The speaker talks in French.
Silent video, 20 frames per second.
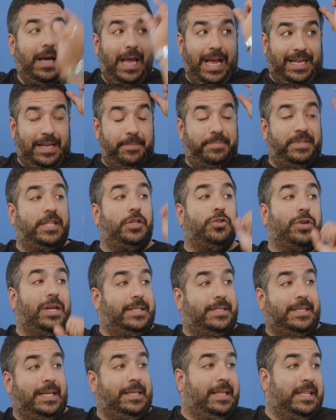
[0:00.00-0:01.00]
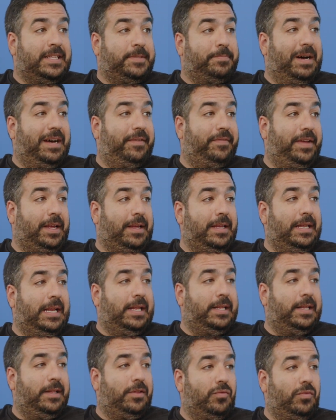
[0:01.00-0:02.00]
avec les petites dreads, celle qui se bat avec
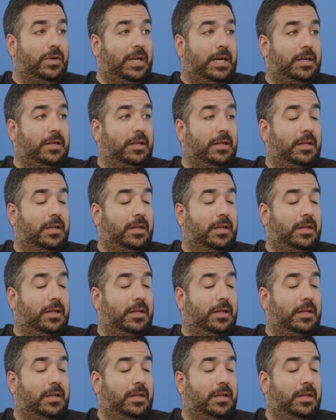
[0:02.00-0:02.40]
Guylaine et tout là.